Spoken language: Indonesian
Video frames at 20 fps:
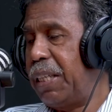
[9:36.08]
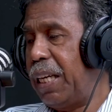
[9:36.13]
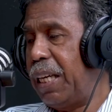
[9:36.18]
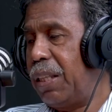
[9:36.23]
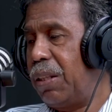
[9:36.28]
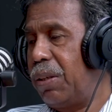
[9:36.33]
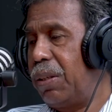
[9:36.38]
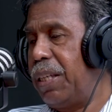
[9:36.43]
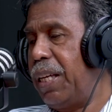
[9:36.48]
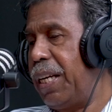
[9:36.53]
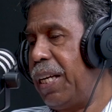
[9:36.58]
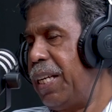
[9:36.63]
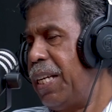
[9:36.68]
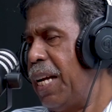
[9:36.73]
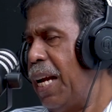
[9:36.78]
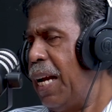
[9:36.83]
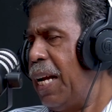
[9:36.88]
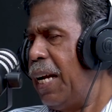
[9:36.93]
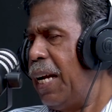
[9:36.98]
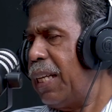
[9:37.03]
Begitu. Jadi
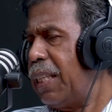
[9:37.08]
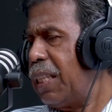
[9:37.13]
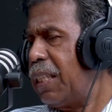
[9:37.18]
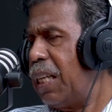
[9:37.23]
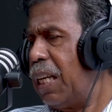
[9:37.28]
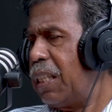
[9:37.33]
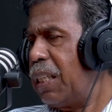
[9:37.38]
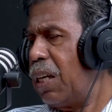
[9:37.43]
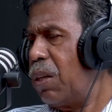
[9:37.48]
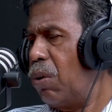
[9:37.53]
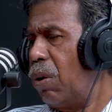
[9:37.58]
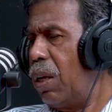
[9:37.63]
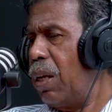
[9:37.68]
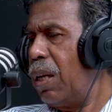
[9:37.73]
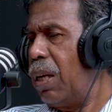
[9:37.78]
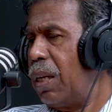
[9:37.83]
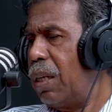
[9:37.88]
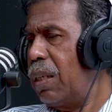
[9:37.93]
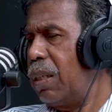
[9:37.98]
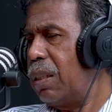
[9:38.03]
atas dasar dua
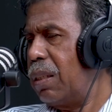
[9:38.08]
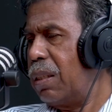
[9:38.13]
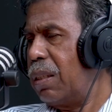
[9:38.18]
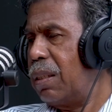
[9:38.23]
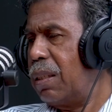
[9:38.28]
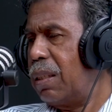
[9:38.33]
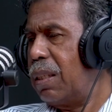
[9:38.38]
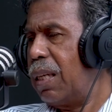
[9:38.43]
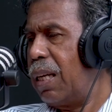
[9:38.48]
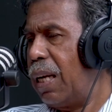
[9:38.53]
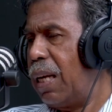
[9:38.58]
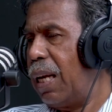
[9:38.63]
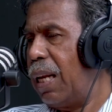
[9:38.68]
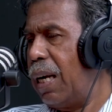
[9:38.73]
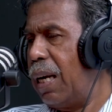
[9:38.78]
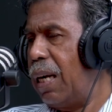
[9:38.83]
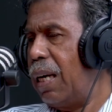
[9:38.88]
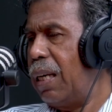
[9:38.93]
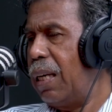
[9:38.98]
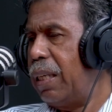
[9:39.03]
hal
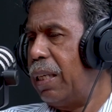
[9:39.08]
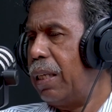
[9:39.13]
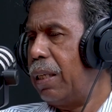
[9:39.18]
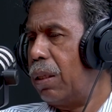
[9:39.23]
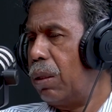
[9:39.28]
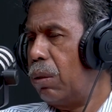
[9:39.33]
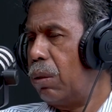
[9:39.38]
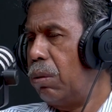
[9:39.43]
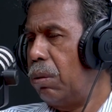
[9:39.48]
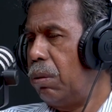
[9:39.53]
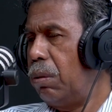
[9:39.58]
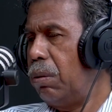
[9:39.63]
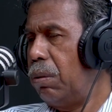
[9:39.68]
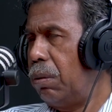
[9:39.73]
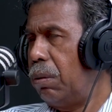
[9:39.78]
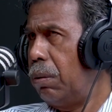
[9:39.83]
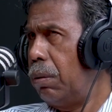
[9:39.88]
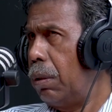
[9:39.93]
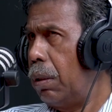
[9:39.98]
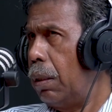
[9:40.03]

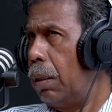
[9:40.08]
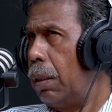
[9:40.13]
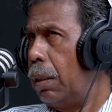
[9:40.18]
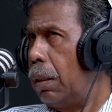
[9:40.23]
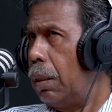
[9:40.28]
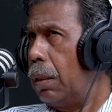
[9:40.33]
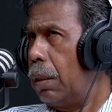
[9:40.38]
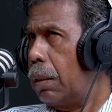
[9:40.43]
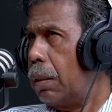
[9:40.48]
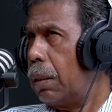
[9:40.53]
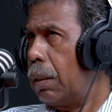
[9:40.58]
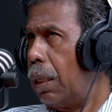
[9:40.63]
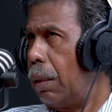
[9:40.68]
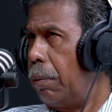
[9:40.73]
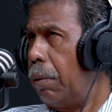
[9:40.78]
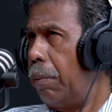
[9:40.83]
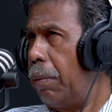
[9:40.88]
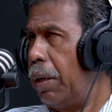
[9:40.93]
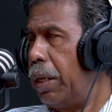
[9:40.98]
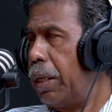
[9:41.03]
itu saya
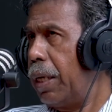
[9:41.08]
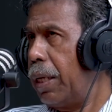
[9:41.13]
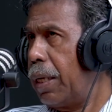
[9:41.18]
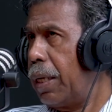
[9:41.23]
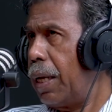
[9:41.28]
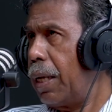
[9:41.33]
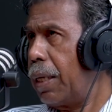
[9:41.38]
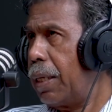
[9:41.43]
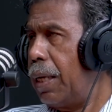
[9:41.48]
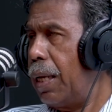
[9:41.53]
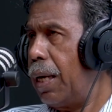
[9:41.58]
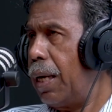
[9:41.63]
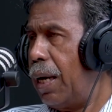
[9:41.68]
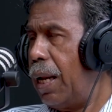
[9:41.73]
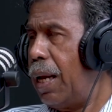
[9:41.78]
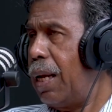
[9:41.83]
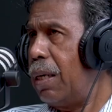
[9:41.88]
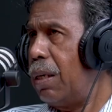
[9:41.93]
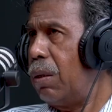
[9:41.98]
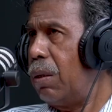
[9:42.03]
memiliki
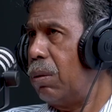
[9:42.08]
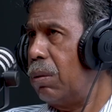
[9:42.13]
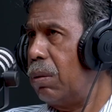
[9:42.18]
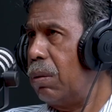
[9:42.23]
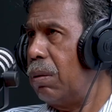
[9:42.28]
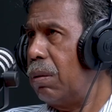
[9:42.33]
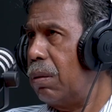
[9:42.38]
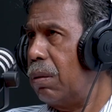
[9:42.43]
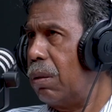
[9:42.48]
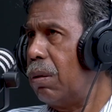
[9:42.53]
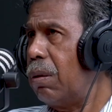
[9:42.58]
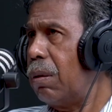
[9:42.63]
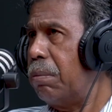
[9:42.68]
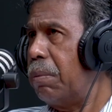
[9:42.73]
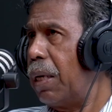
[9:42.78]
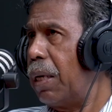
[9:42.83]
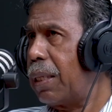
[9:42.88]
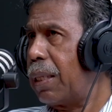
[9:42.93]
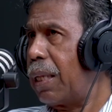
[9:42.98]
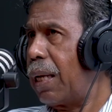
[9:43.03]
keyakinan untuk
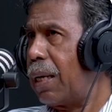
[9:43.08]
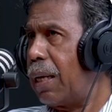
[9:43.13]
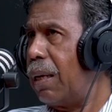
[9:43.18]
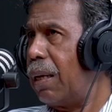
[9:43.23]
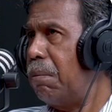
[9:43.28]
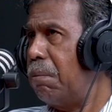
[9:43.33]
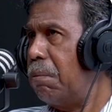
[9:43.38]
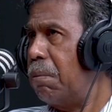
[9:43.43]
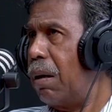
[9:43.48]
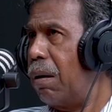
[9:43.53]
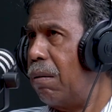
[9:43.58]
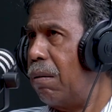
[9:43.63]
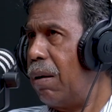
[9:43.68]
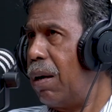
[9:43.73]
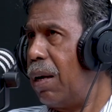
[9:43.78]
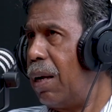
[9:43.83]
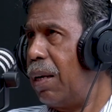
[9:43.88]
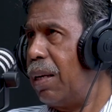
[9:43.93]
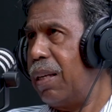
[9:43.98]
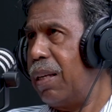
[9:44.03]
mengatakan
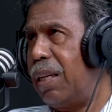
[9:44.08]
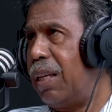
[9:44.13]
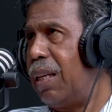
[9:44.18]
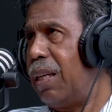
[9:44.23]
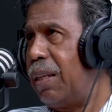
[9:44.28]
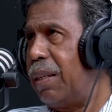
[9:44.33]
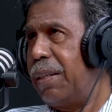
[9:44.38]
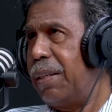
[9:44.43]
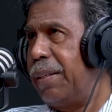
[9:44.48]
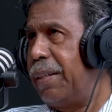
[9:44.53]
bahwa ini